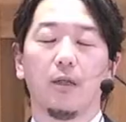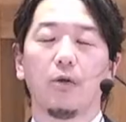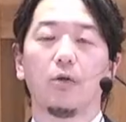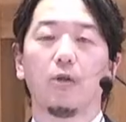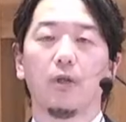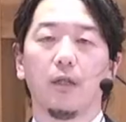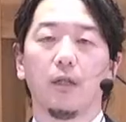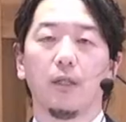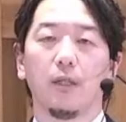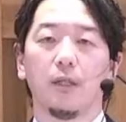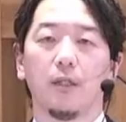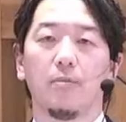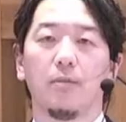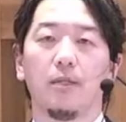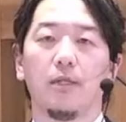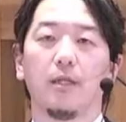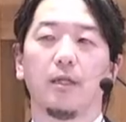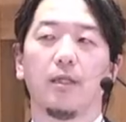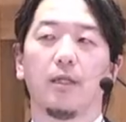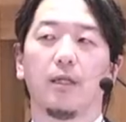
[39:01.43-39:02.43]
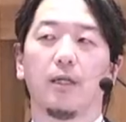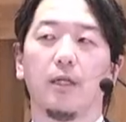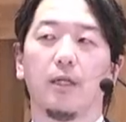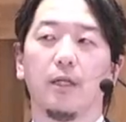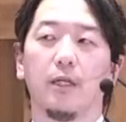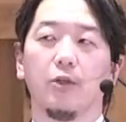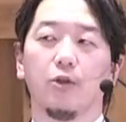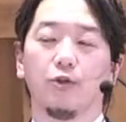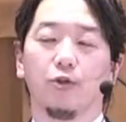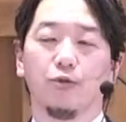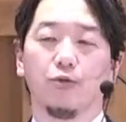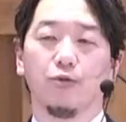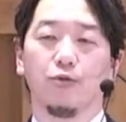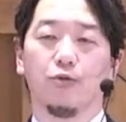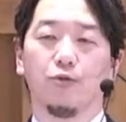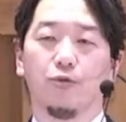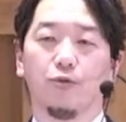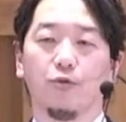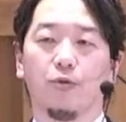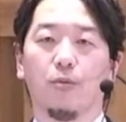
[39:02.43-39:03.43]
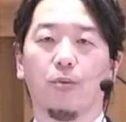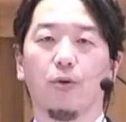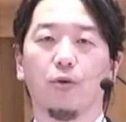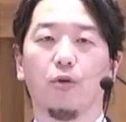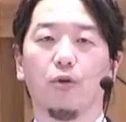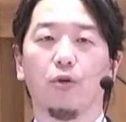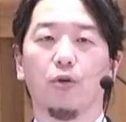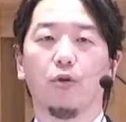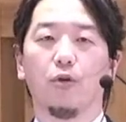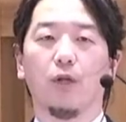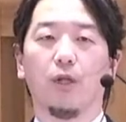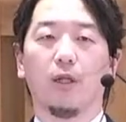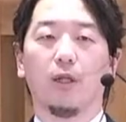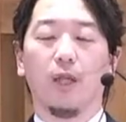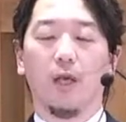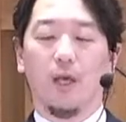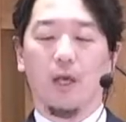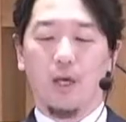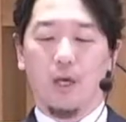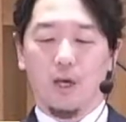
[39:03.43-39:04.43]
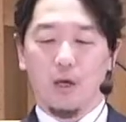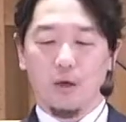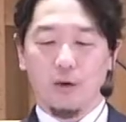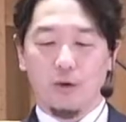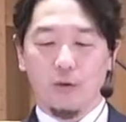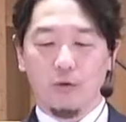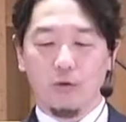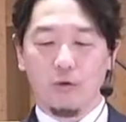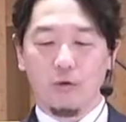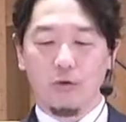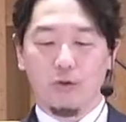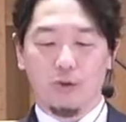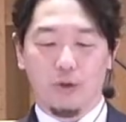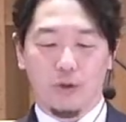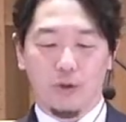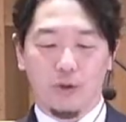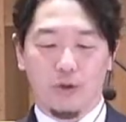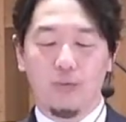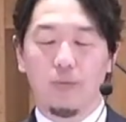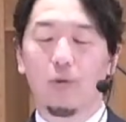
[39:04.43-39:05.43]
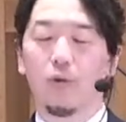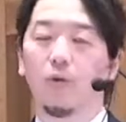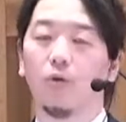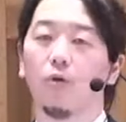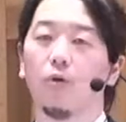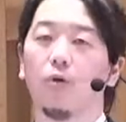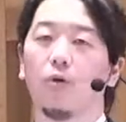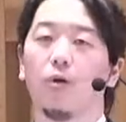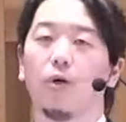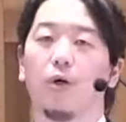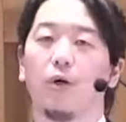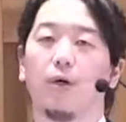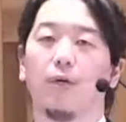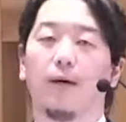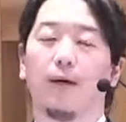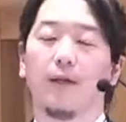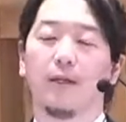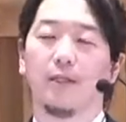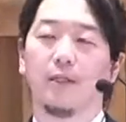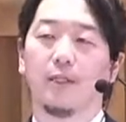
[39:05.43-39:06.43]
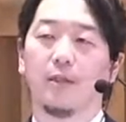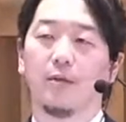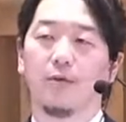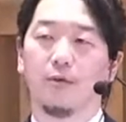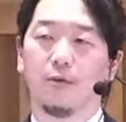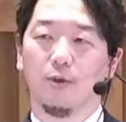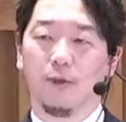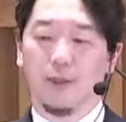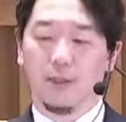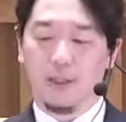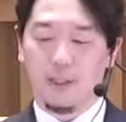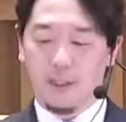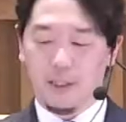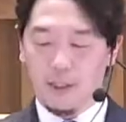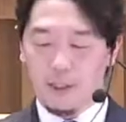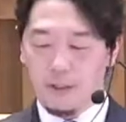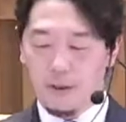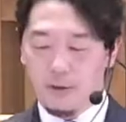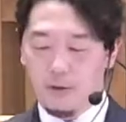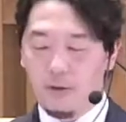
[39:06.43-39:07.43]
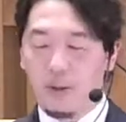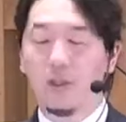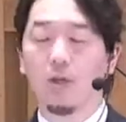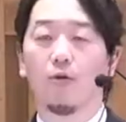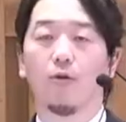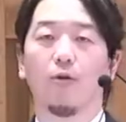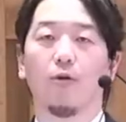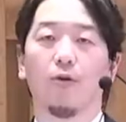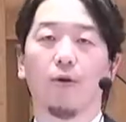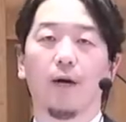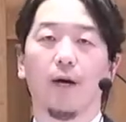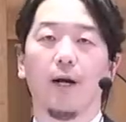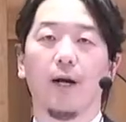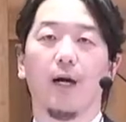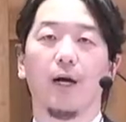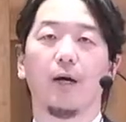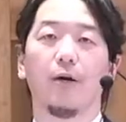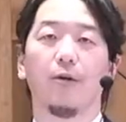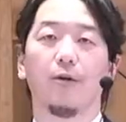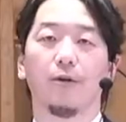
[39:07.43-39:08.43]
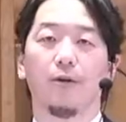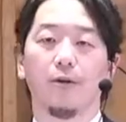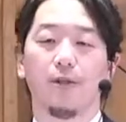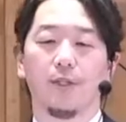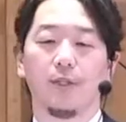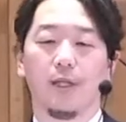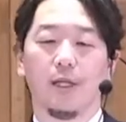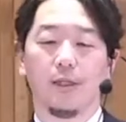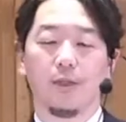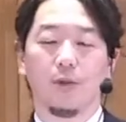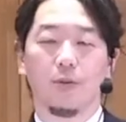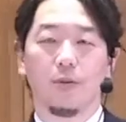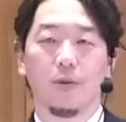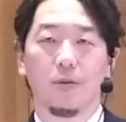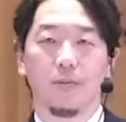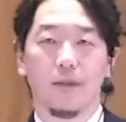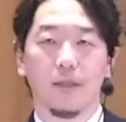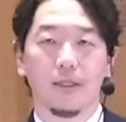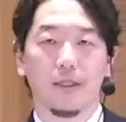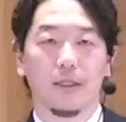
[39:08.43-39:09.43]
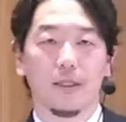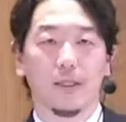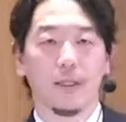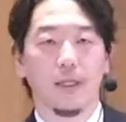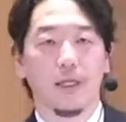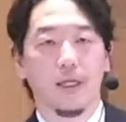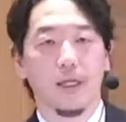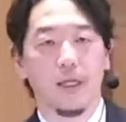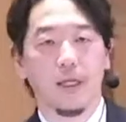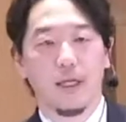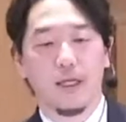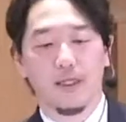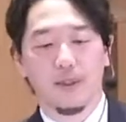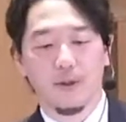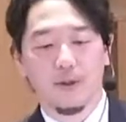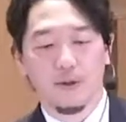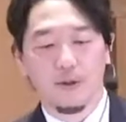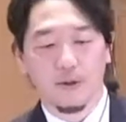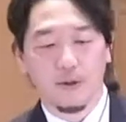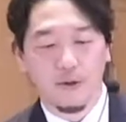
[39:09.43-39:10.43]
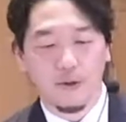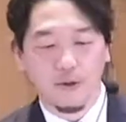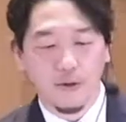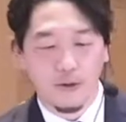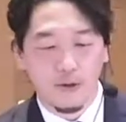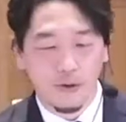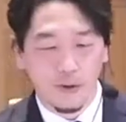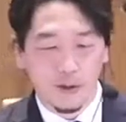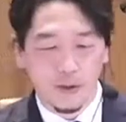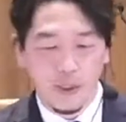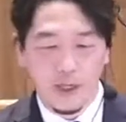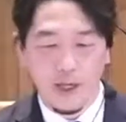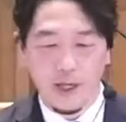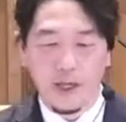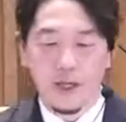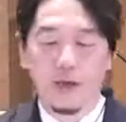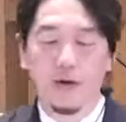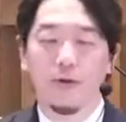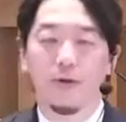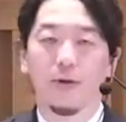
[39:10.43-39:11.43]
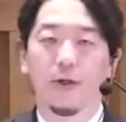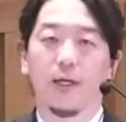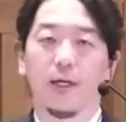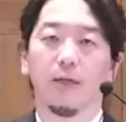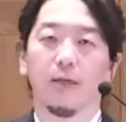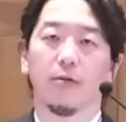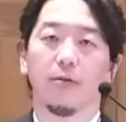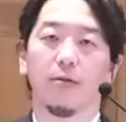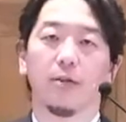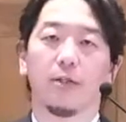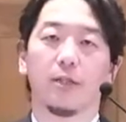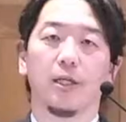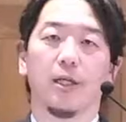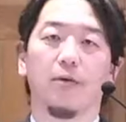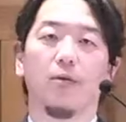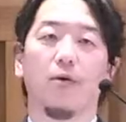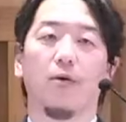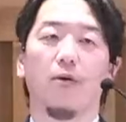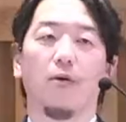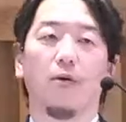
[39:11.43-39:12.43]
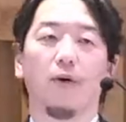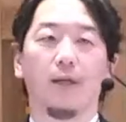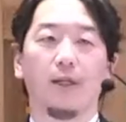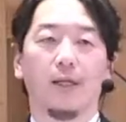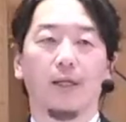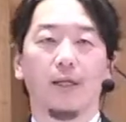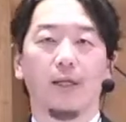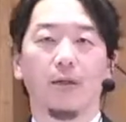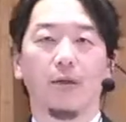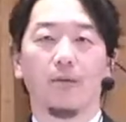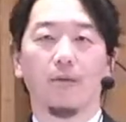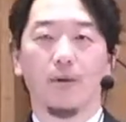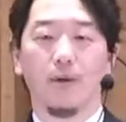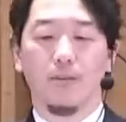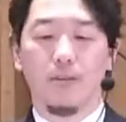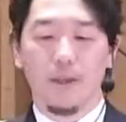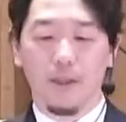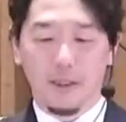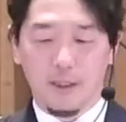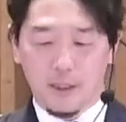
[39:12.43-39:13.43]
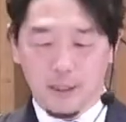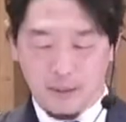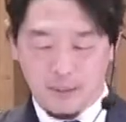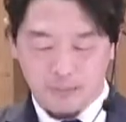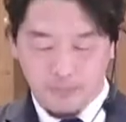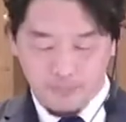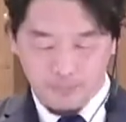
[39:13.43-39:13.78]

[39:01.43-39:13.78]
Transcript: よってですね皆さんが祝福のもといとなって多くの人に良いものを分かち合うことができるように心からお祈りしたいと思います一言お祈りをしてこのガイドの時間を終えたいと思います